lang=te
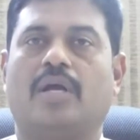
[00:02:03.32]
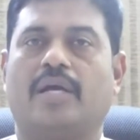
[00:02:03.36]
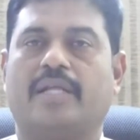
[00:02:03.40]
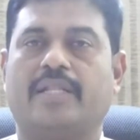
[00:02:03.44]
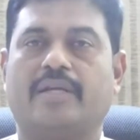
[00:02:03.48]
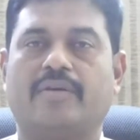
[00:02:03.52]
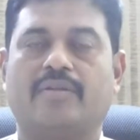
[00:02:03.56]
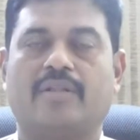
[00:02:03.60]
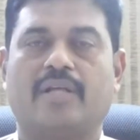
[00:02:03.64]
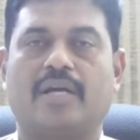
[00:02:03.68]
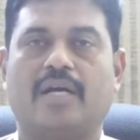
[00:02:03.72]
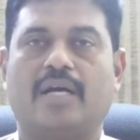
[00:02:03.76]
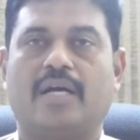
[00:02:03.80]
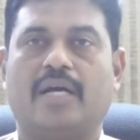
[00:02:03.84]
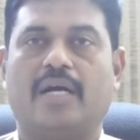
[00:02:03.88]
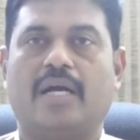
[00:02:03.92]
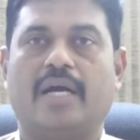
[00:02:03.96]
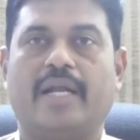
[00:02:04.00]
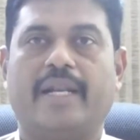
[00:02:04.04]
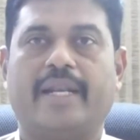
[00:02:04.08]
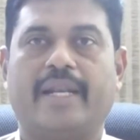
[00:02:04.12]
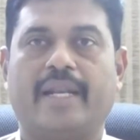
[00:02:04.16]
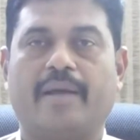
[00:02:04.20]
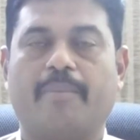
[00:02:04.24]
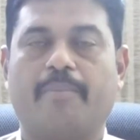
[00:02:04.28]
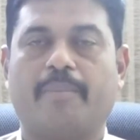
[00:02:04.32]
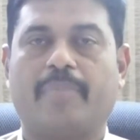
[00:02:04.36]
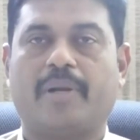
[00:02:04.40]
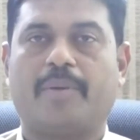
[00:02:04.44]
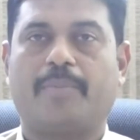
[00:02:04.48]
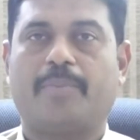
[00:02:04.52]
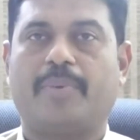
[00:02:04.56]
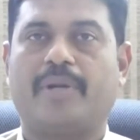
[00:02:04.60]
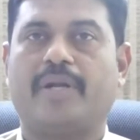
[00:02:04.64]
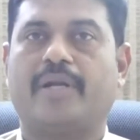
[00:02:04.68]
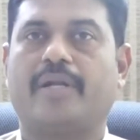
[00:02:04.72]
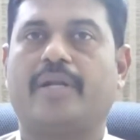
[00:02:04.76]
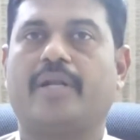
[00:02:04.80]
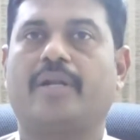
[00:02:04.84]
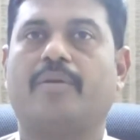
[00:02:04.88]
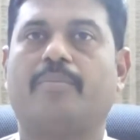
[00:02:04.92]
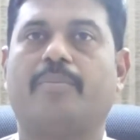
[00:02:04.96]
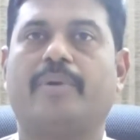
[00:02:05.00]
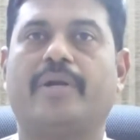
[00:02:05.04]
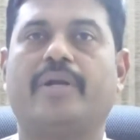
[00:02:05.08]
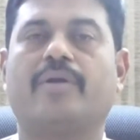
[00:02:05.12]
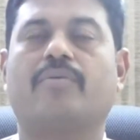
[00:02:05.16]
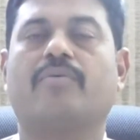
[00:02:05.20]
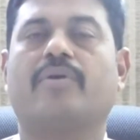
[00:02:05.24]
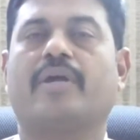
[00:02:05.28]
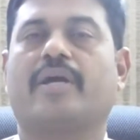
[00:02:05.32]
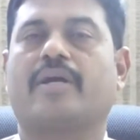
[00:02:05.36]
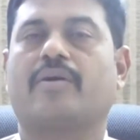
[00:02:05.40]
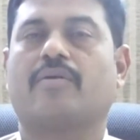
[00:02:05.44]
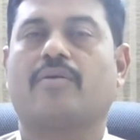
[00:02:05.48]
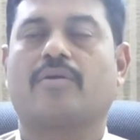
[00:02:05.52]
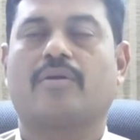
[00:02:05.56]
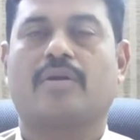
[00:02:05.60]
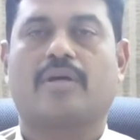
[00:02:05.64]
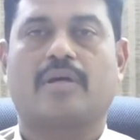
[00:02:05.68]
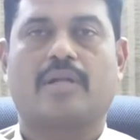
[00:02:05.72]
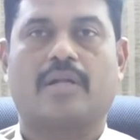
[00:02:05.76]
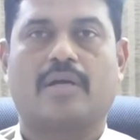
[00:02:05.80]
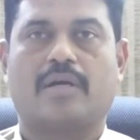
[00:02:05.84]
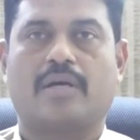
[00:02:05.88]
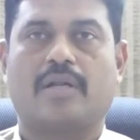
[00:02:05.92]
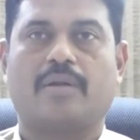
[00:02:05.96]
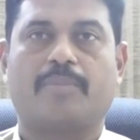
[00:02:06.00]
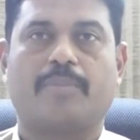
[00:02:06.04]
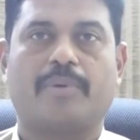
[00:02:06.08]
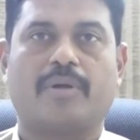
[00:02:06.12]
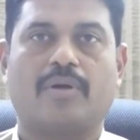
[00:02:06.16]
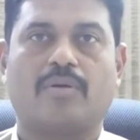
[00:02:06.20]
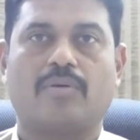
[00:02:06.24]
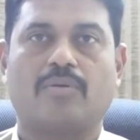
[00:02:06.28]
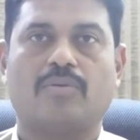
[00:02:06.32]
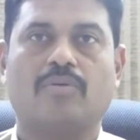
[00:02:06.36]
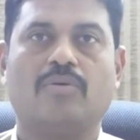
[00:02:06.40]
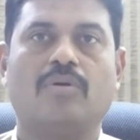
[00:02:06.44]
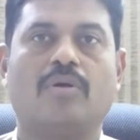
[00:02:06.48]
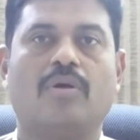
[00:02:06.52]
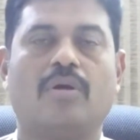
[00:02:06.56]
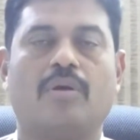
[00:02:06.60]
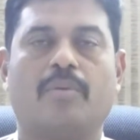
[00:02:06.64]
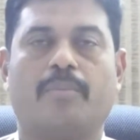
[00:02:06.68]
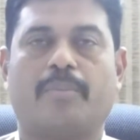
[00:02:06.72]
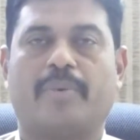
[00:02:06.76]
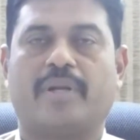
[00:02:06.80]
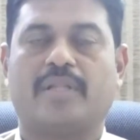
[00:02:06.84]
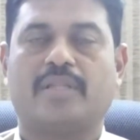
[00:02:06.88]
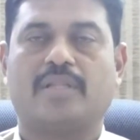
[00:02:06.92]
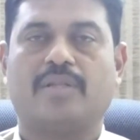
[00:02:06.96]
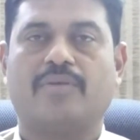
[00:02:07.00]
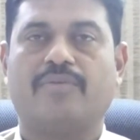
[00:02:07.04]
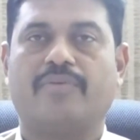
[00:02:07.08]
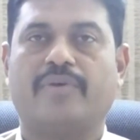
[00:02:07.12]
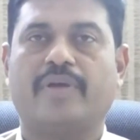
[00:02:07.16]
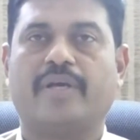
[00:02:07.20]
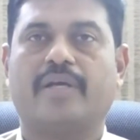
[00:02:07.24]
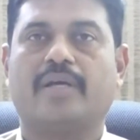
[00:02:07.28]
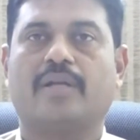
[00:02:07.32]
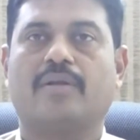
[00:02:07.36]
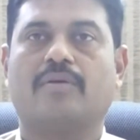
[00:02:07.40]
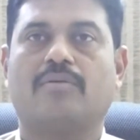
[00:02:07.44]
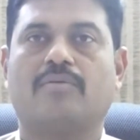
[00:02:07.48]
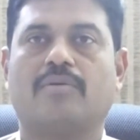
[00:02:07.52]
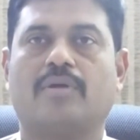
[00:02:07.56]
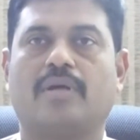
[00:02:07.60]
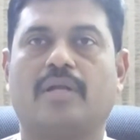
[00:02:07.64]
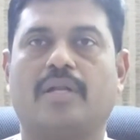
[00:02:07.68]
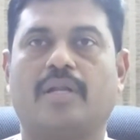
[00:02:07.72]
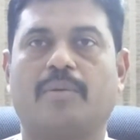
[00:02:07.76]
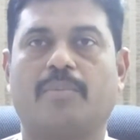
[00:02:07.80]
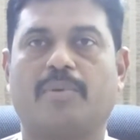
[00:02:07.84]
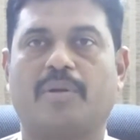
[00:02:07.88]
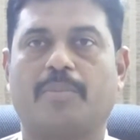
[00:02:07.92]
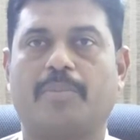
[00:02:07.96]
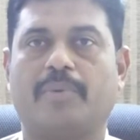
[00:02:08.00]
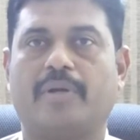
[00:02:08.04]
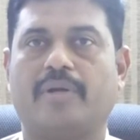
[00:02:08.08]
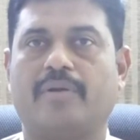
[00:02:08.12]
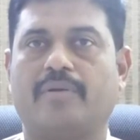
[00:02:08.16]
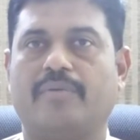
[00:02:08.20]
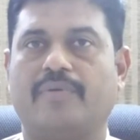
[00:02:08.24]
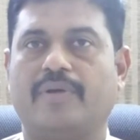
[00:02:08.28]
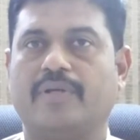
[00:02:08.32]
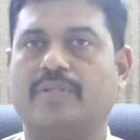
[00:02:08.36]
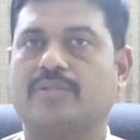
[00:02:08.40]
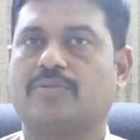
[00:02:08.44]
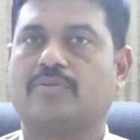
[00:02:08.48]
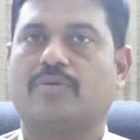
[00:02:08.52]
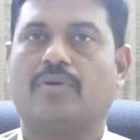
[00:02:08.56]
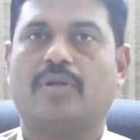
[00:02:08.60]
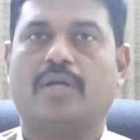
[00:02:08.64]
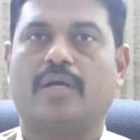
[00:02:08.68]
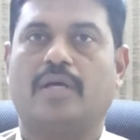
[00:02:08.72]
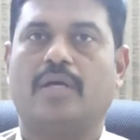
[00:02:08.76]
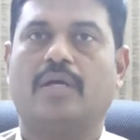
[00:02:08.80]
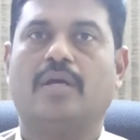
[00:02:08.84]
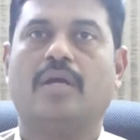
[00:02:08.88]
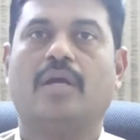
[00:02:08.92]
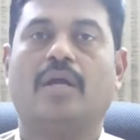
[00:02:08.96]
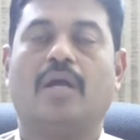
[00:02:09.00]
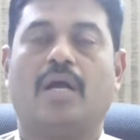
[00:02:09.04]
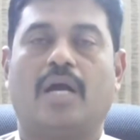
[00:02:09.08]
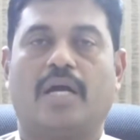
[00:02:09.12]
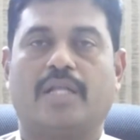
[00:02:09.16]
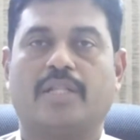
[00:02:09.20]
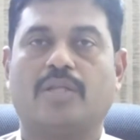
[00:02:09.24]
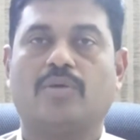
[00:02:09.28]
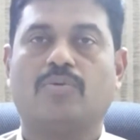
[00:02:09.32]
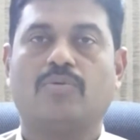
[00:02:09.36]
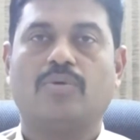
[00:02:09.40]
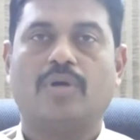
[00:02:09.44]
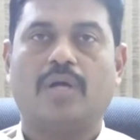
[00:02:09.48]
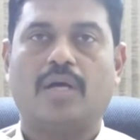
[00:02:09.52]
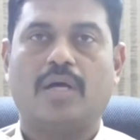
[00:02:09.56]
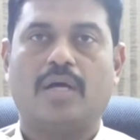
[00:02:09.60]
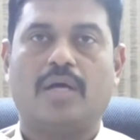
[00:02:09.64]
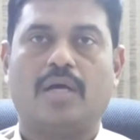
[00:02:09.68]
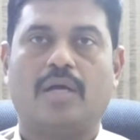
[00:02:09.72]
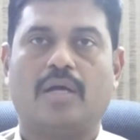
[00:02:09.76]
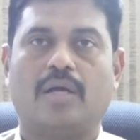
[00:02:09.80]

అదేవిధంగా నెంబర్ ప్లేట్ లేని బండి కూడా ఎక్కడ కనపడకూడదు ప్రతి వెహికల్ కూడా నెంబర్ ప్లేట్ వేయించుకునే అది కూడా